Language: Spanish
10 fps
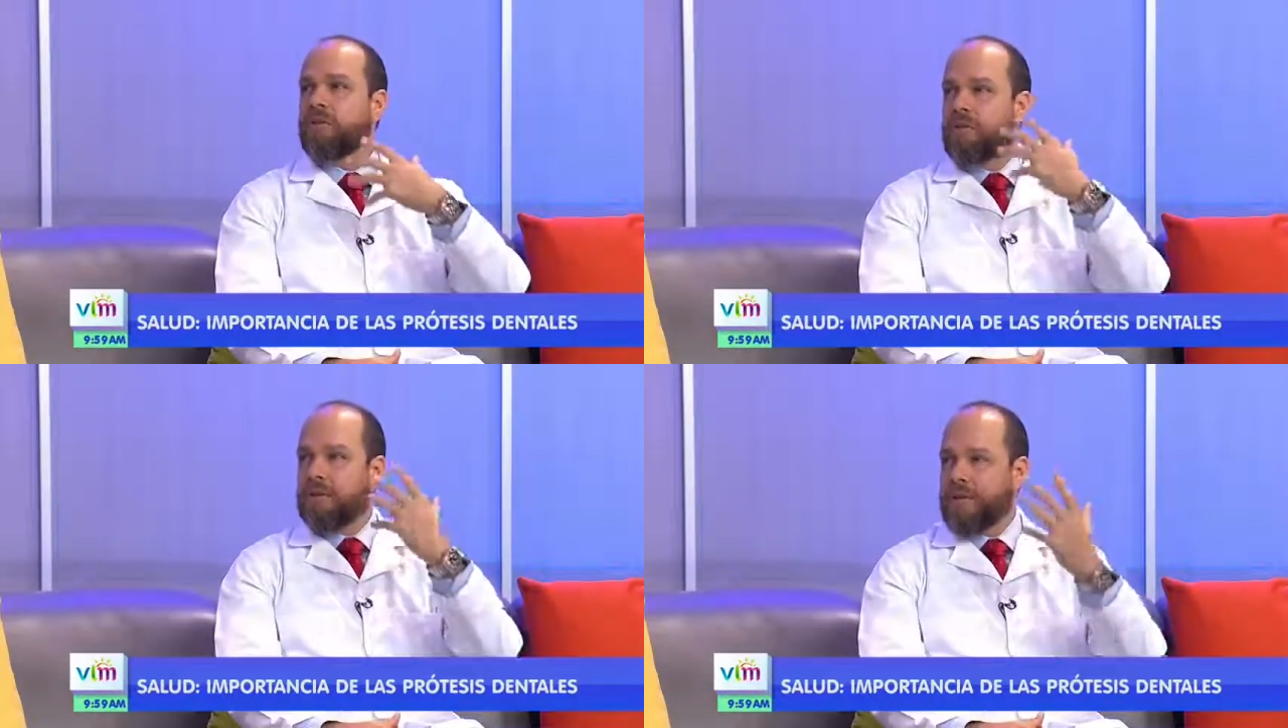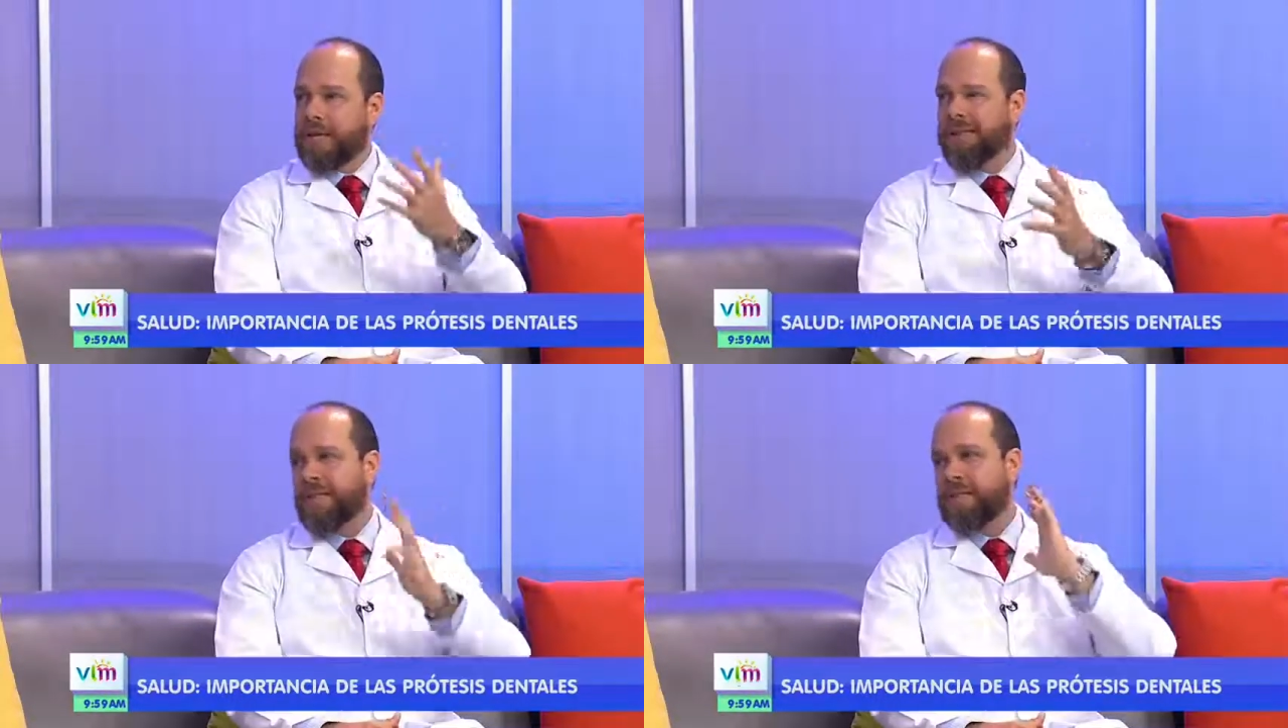dolores de
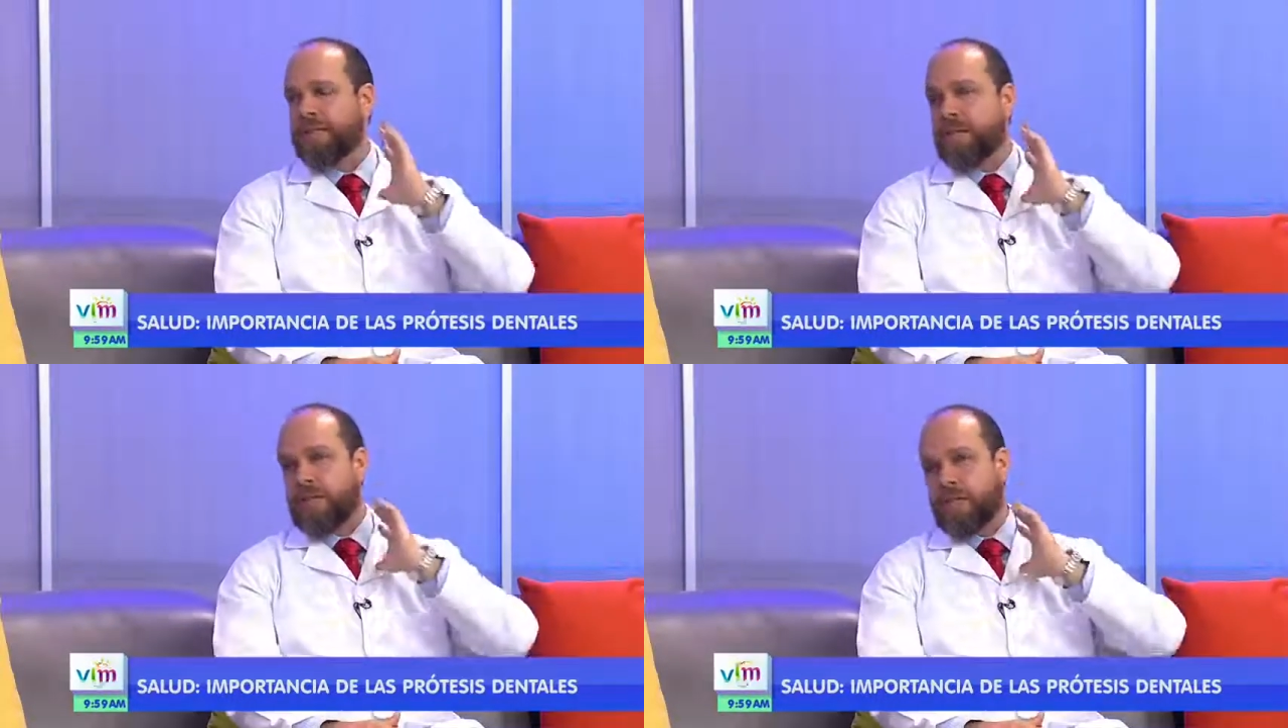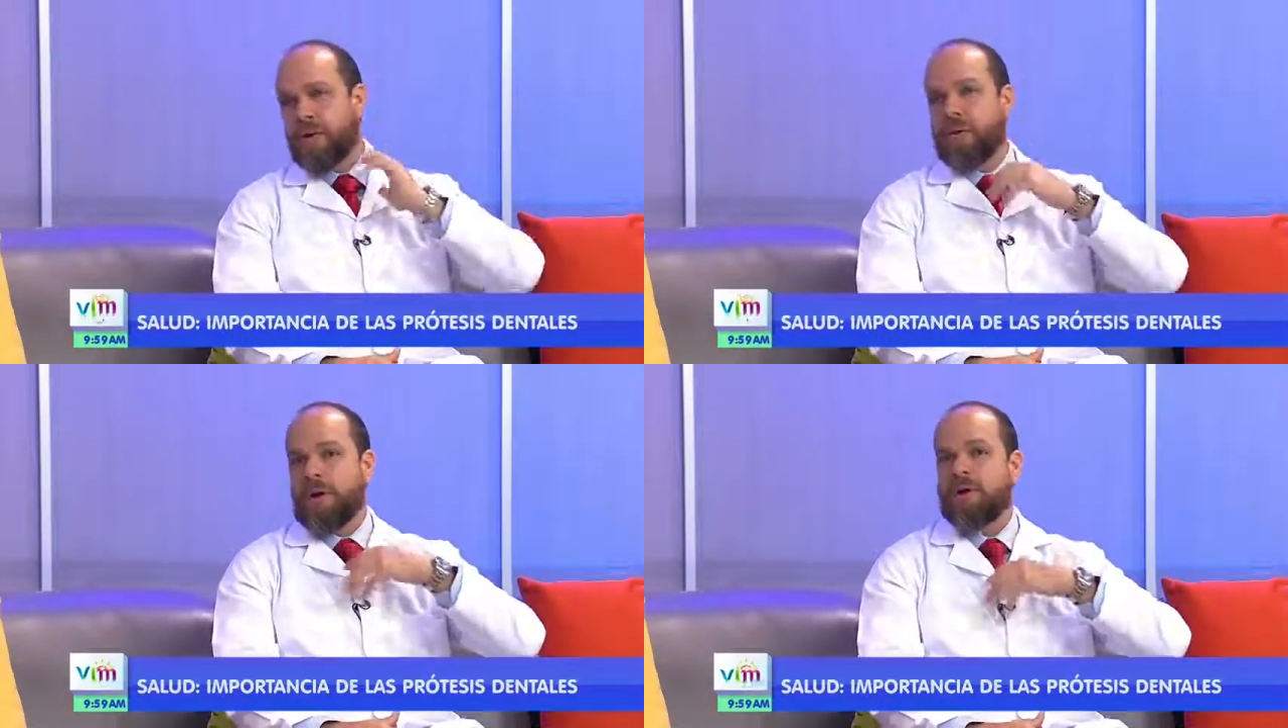cabeza, dolores de
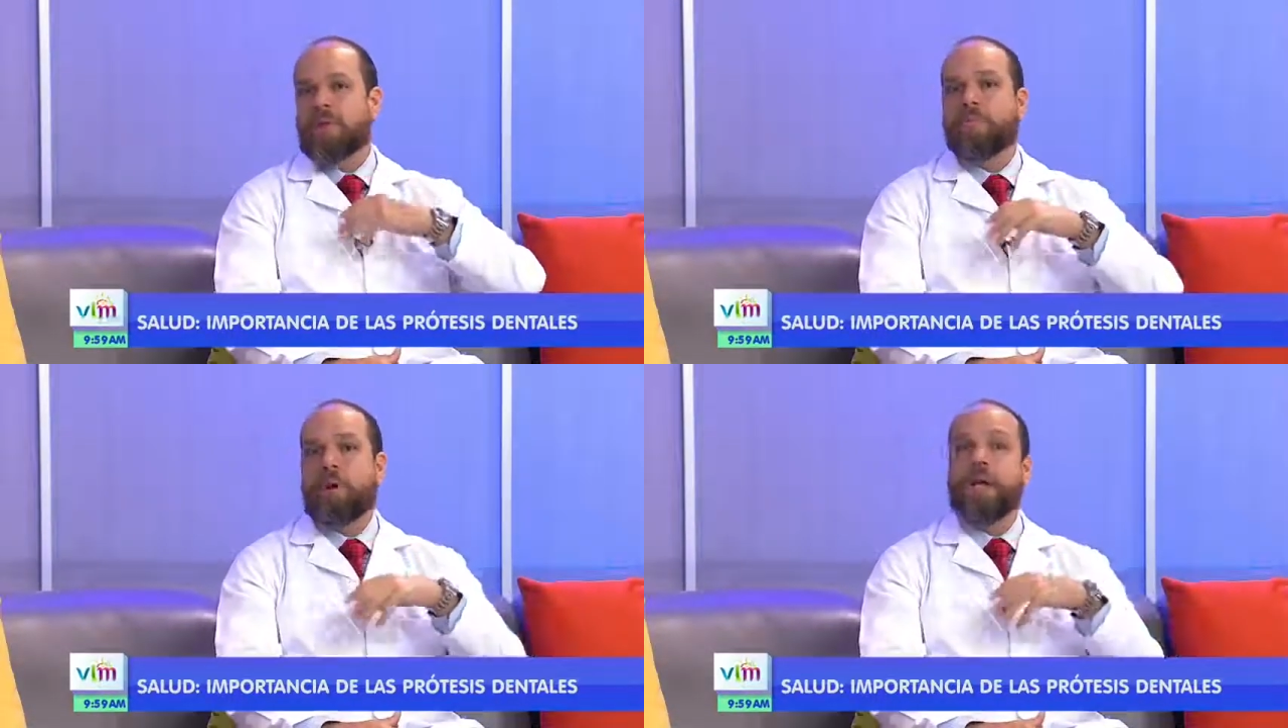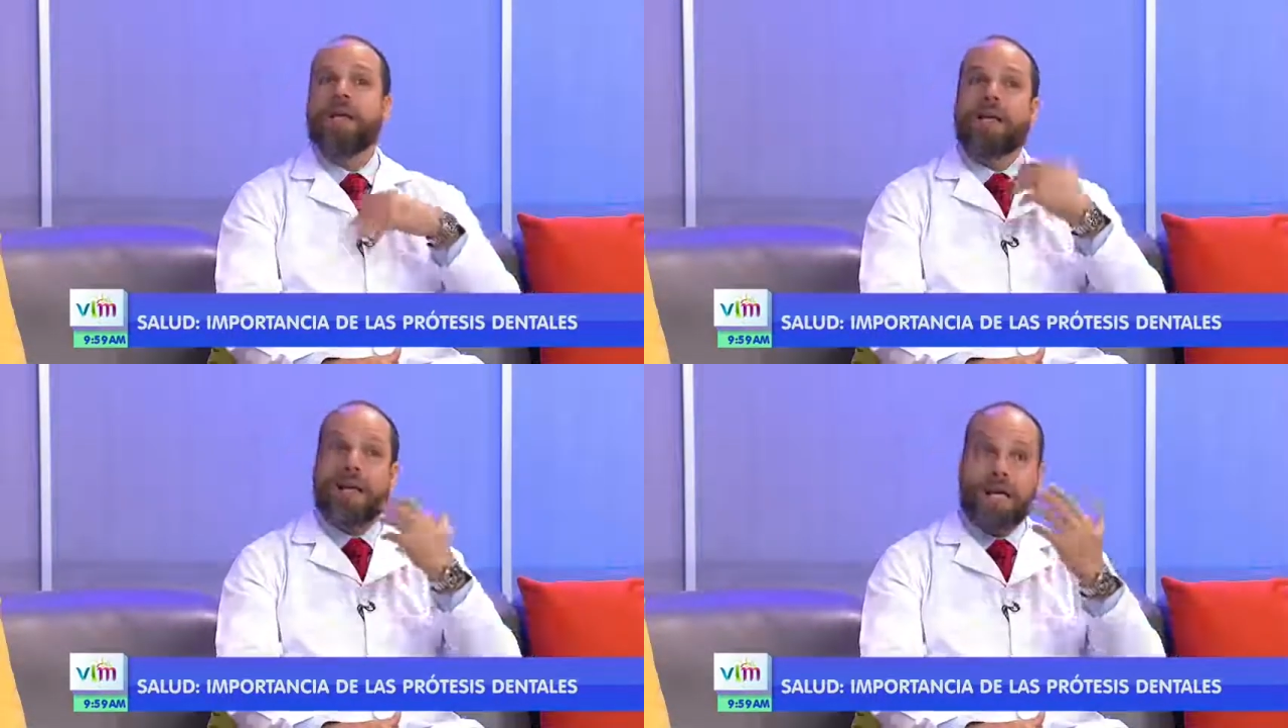cuello, de
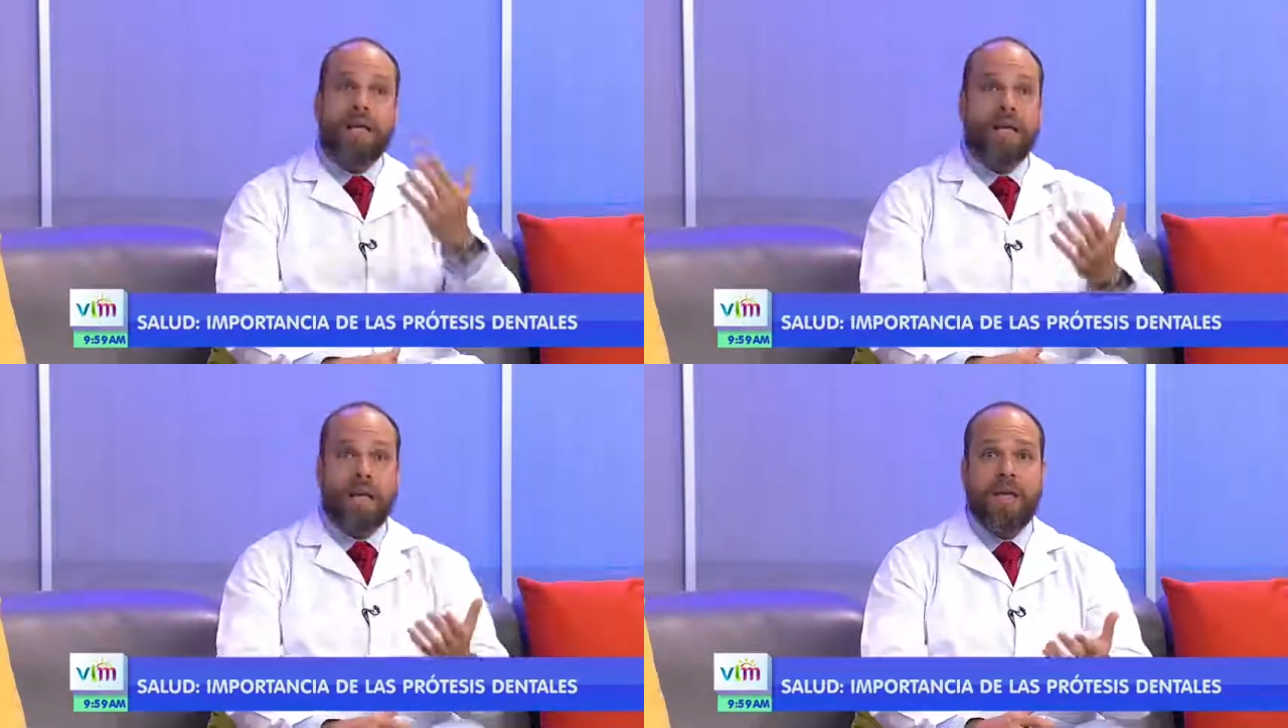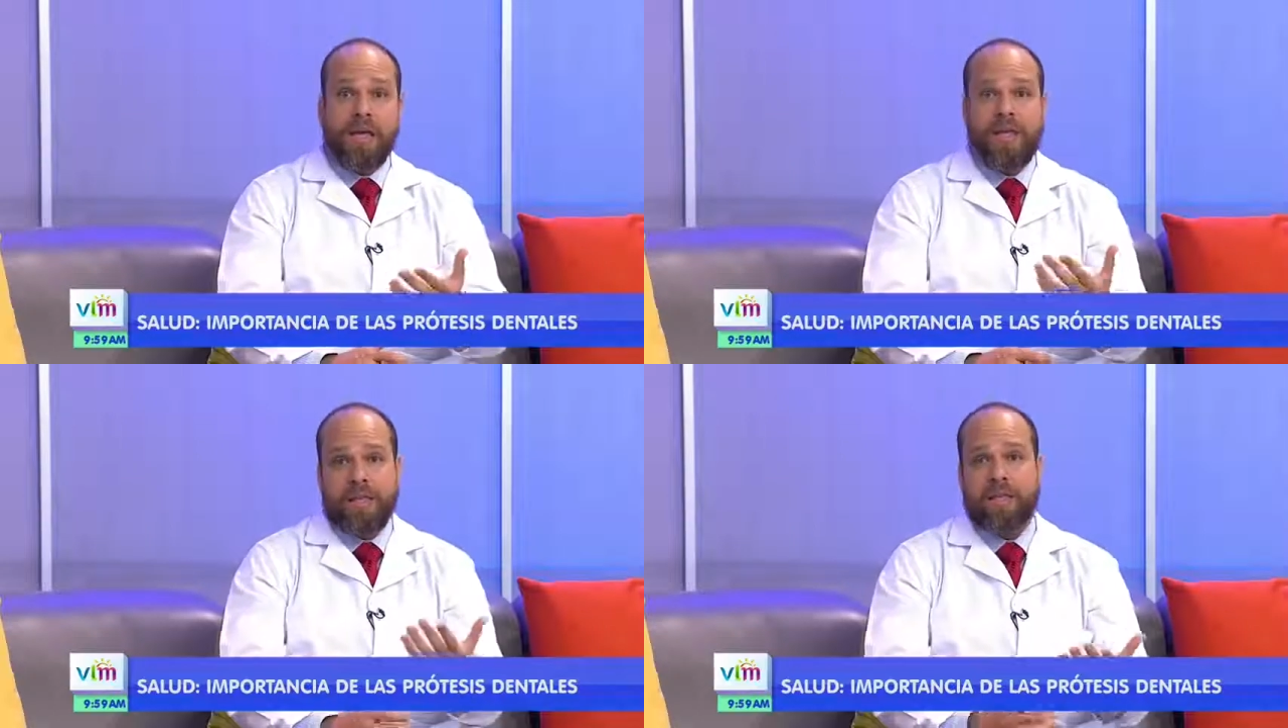espalda, que hay que
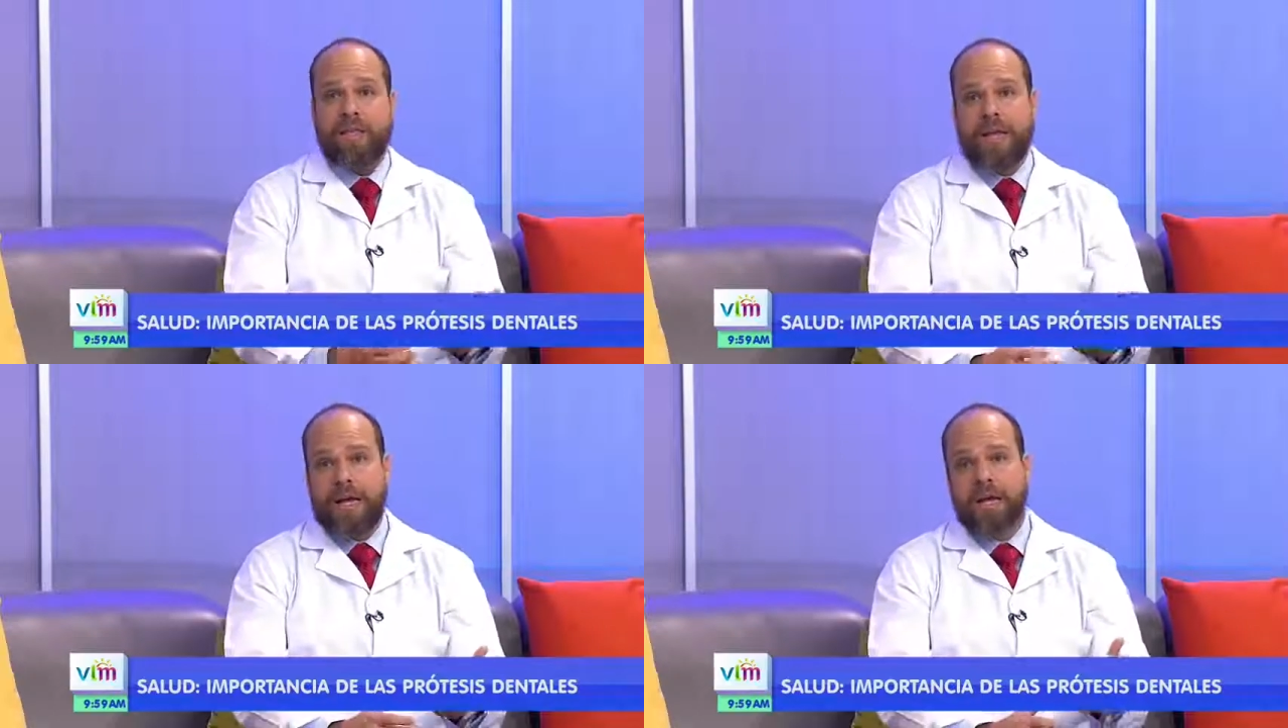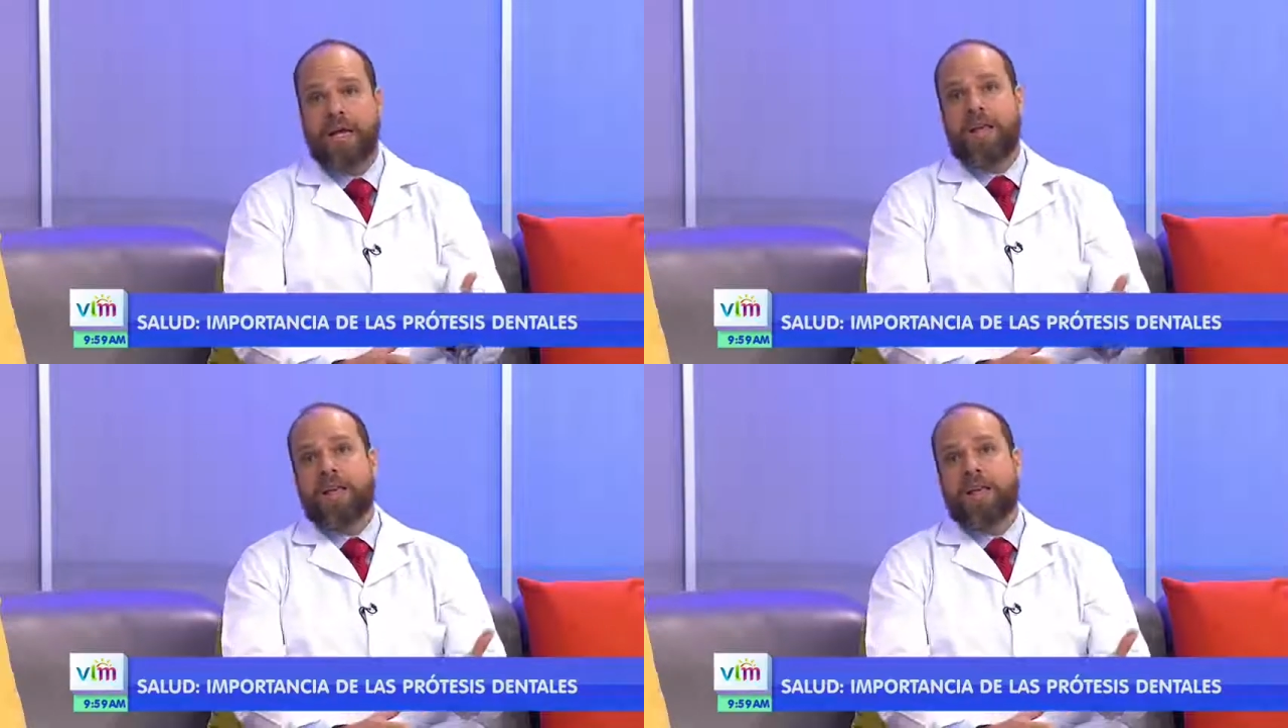identificar